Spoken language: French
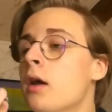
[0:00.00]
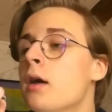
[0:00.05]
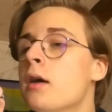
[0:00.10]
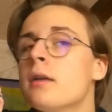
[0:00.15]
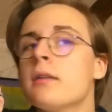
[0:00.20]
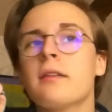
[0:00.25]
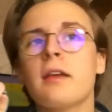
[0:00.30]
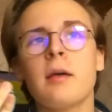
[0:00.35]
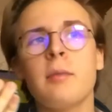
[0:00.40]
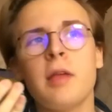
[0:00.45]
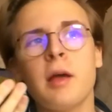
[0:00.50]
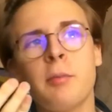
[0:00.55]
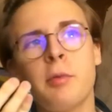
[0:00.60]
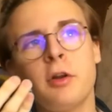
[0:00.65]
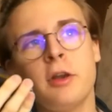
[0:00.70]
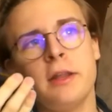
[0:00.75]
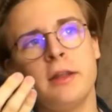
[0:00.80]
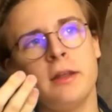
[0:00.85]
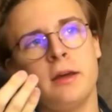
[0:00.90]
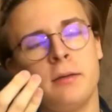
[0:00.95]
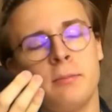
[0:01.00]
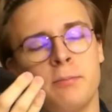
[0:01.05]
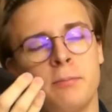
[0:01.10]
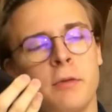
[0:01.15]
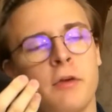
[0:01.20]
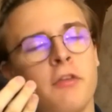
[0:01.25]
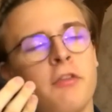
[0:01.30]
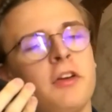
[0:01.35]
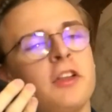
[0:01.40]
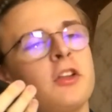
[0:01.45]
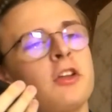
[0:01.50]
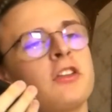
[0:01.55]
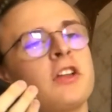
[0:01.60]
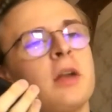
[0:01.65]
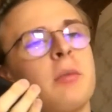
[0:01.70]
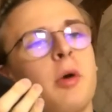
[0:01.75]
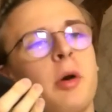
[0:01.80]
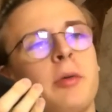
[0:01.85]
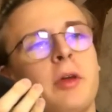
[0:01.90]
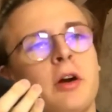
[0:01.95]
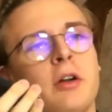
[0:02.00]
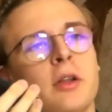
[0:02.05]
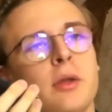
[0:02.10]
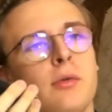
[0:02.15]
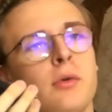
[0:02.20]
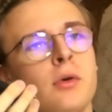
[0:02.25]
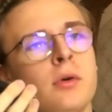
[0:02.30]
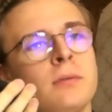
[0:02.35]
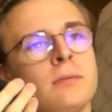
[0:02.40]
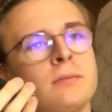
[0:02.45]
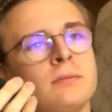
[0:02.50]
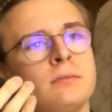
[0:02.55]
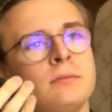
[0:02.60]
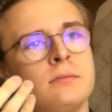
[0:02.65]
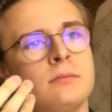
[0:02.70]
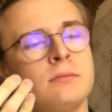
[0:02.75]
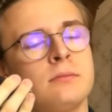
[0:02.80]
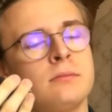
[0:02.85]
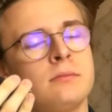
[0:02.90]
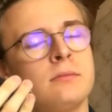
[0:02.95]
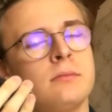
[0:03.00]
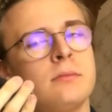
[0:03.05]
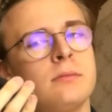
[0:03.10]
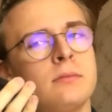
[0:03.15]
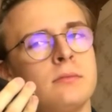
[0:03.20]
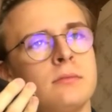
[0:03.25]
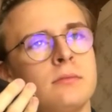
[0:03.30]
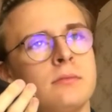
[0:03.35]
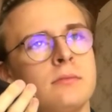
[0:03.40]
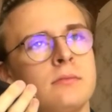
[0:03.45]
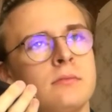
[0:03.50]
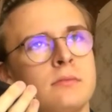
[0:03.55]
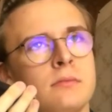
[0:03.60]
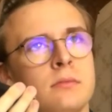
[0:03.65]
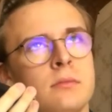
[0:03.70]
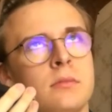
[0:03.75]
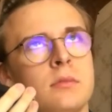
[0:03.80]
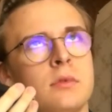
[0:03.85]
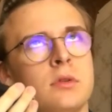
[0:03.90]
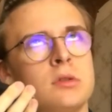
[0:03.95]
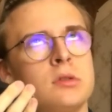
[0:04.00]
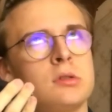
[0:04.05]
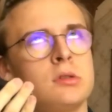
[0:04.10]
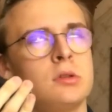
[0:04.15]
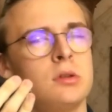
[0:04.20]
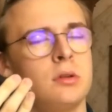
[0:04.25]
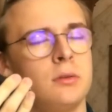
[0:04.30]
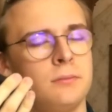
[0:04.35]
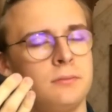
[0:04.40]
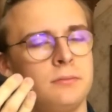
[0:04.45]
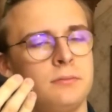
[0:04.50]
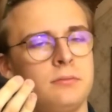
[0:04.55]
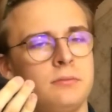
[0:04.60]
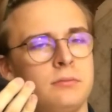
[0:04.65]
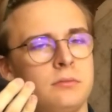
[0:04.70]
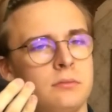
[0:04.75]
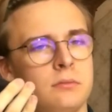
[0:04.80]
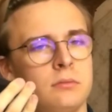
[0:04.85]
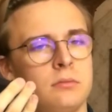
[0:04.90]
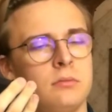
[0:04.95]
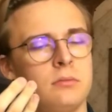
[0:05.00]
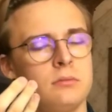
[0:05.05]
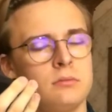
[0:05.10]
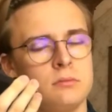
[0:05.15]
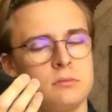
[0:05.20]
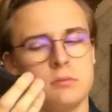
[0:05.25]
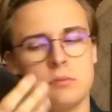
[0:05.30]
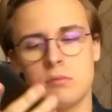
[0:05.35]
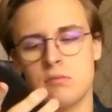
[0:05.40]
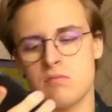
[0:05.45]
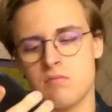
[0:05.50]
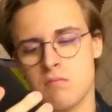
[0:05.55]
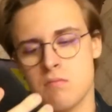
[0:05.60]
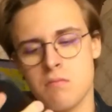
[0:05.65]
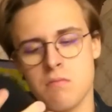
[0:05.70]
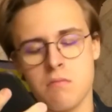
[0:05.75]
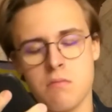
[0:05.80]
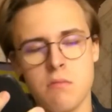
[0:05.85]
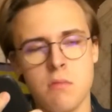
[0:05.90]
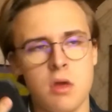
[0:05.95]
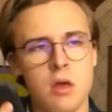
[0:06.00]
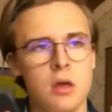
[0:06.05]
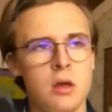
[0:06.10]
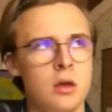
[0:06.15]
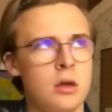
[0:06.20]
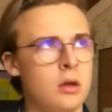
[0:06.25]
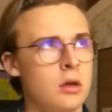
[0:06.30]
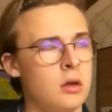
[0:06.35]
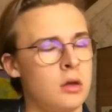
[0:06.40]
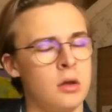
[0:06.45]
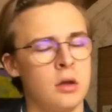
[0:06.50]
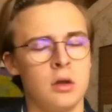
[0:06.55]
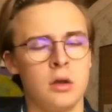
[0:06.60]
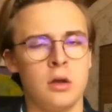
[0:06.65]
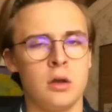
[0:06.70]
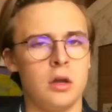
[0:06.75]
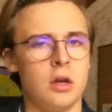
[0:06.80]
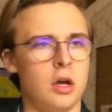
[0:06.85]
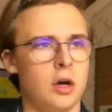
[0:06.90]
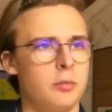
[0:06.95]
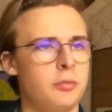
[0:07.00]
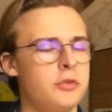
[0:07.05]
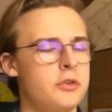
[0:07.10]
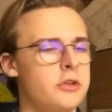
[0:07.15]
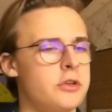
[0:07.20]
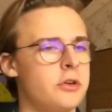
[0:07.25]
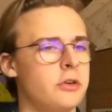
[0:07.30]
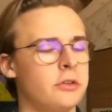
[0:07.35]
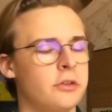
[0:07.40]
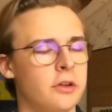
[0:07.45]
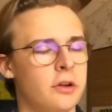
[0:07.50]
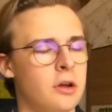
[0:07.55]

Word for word: Très bien, Pauline. Faites entrer le premier rendez-vous. Oui, monsieur. Vous voulez du café, monsieur Je peux vous être utile, monsieur. Non, ne... Elle est un peu chiante,